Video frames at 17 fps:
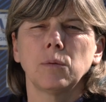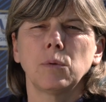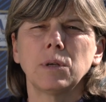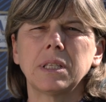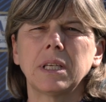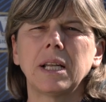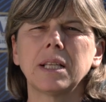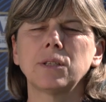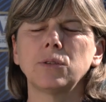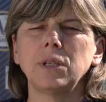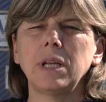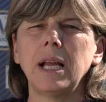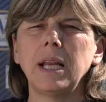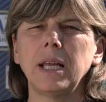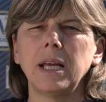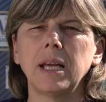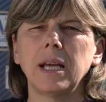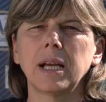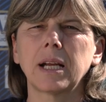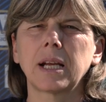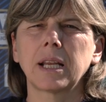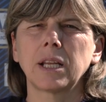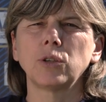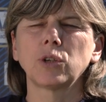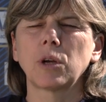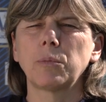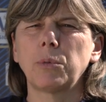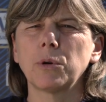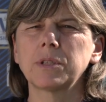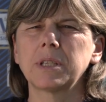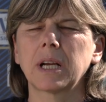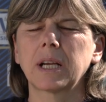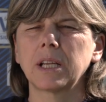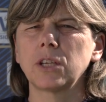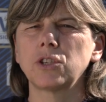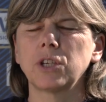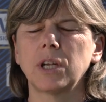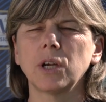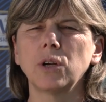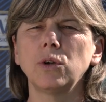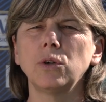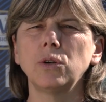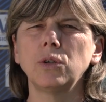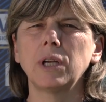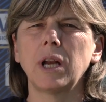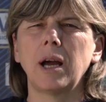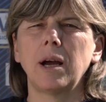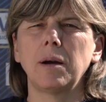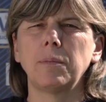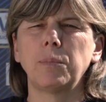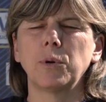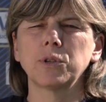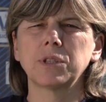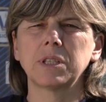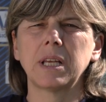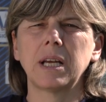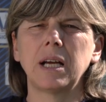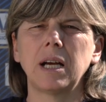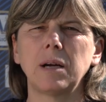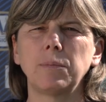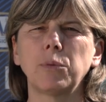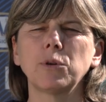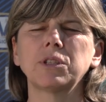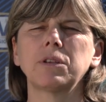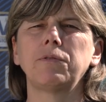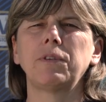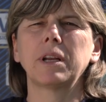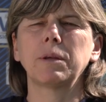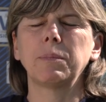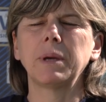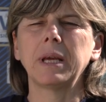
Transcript: questa nazionale credo che possa crescere ancora, possa, possa fare